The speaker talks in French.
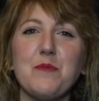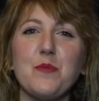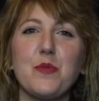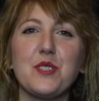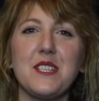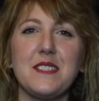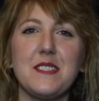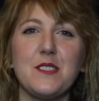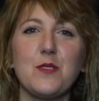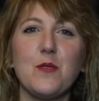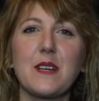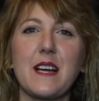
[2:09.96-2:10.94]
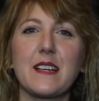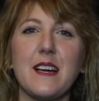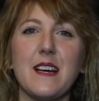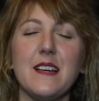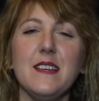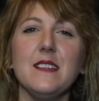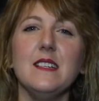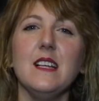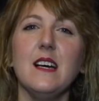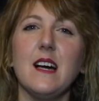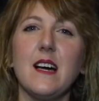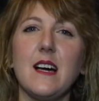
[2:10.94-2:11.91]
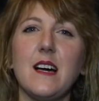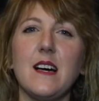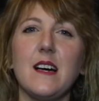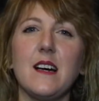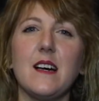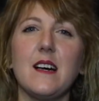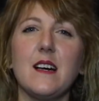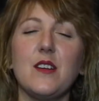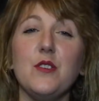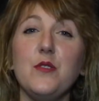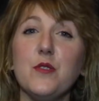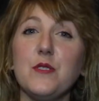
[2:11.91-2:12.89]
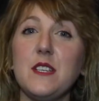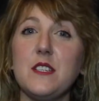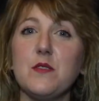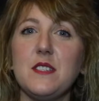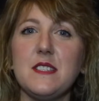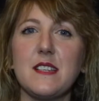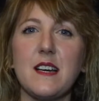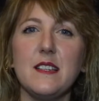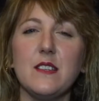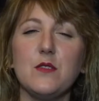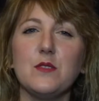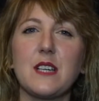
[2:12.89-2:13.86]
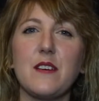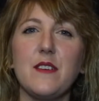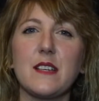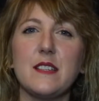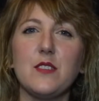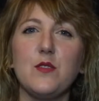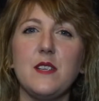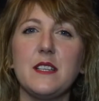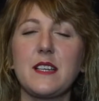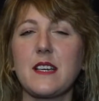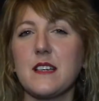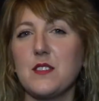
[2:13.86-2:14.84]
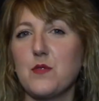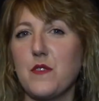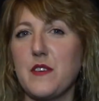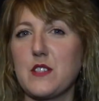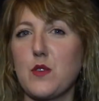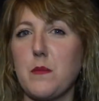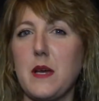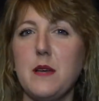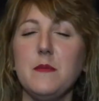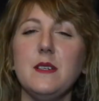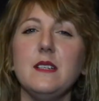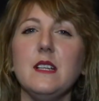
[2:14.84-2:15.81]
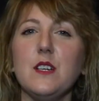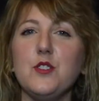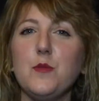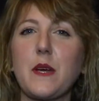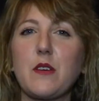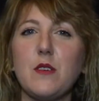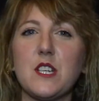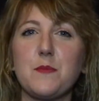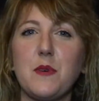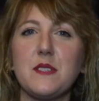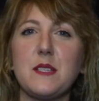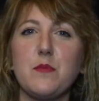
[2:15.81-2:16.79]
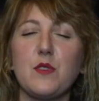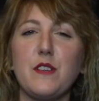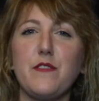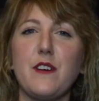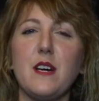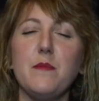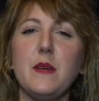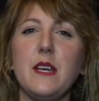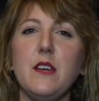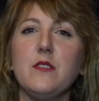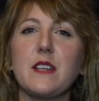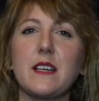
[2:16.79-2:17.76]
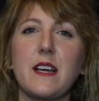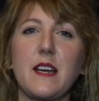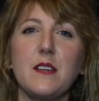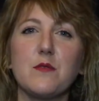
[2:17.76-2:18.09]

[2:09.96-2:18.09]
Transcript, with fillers: mon projet c'est Slow Quincaille, un lieu dédié au design au travers d'ateliers de création à faire soi-même, du bricolage pensé pour les femmes et une quincaillerie